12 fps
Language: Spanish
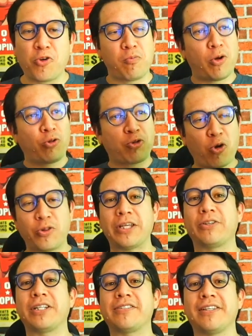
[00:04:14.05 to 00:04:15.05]
Y un montón de
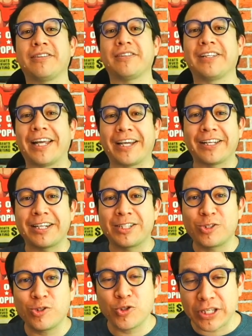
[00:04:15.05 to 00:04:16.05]
adolescentes de la generación